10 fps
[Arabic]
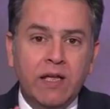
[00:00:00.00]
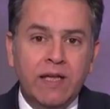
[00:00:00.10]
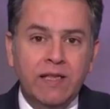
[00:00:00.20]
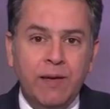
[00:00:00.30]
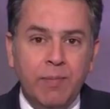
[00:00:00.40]

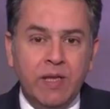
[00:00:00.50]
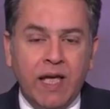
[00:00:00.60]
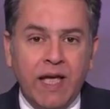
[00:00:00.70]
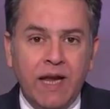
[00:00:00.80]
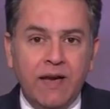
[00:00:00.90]
كده
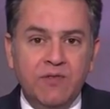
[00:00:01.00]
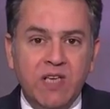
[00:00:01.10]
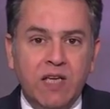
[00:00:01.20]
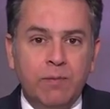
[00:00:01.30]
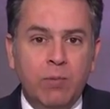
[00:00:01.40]
مدخلنا في
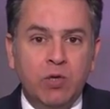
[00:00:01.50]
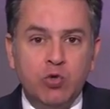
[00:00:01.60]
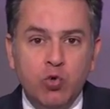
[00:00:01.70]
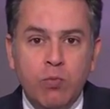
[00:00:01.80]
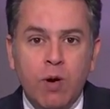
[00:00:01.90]
سكه
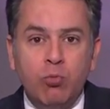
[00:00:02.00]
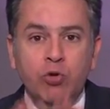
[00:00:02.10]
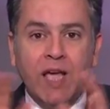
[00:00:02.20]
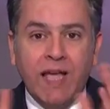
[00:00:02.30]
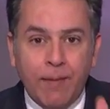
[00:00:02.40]
منظومه
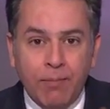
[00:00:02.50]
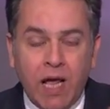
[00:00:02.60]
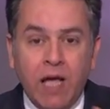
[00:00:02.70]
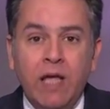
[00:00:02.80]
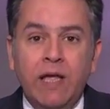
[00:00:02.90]

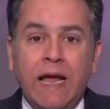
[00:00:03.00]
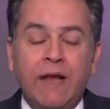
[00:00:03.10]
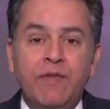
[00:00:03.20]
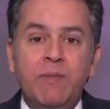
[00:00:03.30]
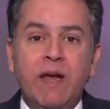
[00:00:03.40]
متكامله
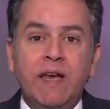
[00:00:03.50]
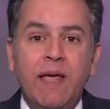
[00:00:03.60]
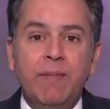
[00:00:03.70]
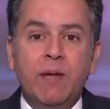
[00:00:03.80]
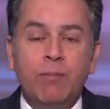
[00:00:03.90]
يعني في
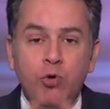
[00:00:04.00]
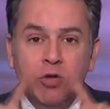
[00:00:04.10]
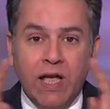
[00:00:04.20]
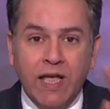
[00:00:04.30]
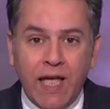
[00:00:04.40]
برنامج
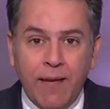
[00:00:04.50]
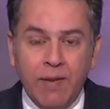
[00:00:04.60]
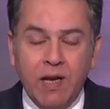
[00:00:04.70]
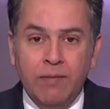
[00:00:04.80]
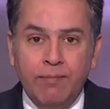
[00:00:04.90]

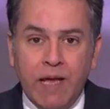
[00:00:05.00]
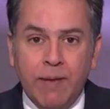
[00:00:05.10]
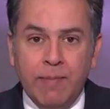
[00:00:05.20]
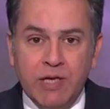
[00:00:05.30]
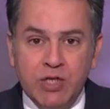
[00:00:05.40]
متكامل
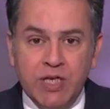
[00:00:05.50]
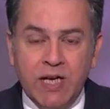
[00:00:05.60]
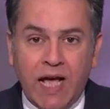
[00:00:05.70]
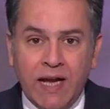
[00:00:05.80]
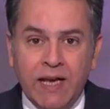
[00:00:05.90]

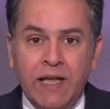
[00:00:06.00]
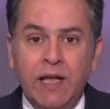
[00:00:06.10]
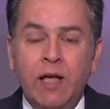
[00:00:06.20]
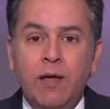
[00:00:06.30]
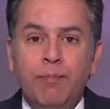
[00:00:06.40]
ماشيين عليه
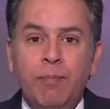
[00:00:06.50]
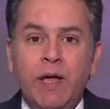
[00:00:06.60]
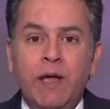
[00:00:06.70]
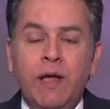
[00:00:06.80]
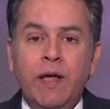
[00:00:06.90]

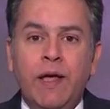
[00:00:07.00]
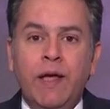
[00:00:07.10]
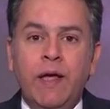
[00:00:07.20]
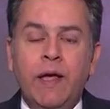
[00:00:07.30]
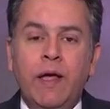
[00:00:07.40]

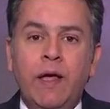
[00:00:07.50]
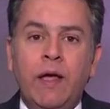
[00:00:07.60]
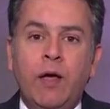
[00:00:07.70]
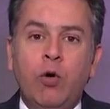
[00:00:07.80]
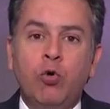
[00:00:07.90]

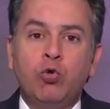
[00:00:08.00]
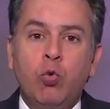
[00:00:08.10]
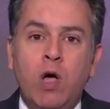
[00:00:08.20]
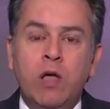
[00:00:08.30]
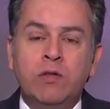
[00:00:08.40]

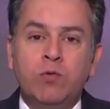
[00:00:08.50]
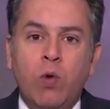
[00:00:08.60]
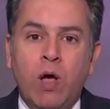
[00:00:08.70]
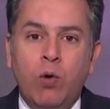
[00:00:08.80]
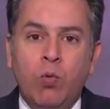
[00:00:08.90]
بخطوات
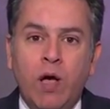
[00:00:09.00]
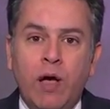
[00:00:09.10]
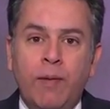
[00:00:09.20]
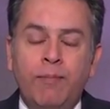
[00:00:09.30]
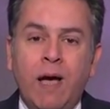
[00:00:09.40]
آه،
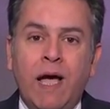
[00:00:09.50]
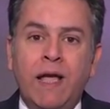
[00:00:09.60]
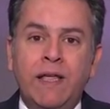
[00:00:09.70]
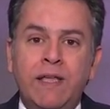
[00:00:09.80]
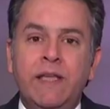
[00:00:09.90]

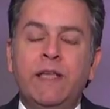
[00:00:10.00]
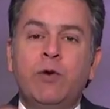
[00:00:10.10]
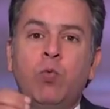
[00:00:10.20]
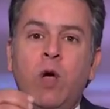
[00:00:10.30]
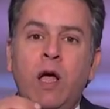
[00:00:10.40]

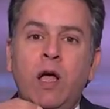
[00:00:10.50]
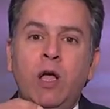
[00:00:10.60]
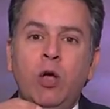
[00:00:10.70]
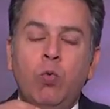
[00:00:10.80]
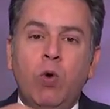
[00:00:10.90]
ومعايير
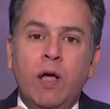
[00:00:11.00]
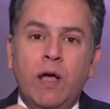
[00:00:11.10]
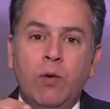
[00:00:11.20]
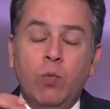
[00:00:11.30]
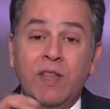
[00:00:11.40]

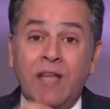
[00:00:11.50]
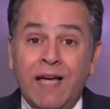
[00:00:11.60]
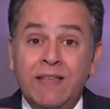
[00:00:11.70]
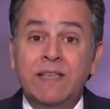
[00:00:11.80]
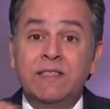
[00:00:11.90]

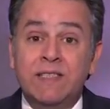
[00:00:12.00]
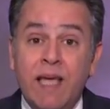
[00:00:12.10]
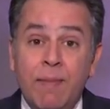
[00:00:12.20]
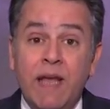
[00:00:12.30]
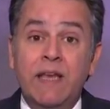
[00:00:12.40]
وتحديد
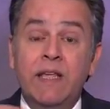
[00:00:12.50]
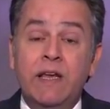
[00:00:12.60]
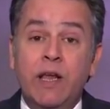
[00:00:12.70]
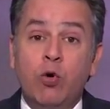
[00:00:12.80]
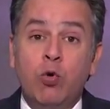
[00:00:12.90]

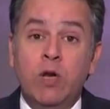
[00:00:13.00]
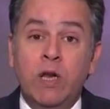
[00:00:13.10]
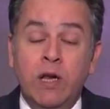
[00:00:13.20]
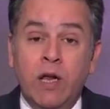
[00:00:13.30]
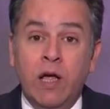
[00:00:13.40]
زمني لكل
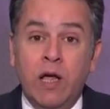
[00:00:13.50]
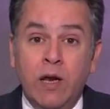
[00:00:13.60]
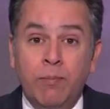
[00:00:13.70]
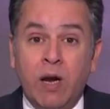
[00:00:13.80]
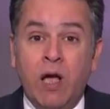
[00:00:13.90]

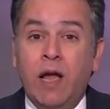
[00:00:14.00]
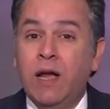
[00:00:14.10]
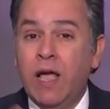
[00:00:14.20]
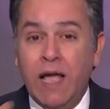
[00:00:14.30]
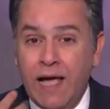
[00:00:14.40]
المراحل
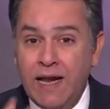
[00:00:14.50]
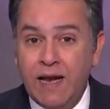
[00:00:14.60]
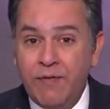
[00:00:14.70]
هل انا